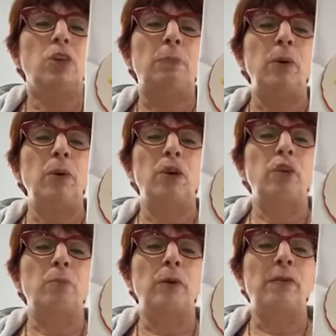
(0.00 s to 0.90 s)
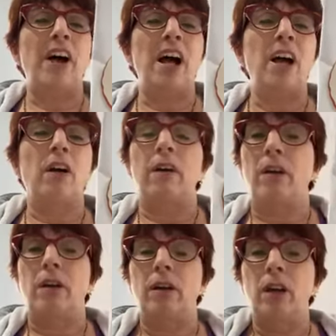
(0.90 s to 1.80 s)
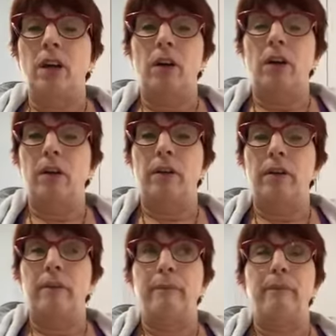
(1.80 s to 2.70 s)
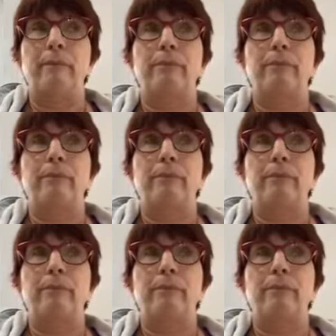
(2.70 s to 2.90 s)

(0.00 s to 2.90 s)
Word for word: tu peux, tu peux faire, euh, euh,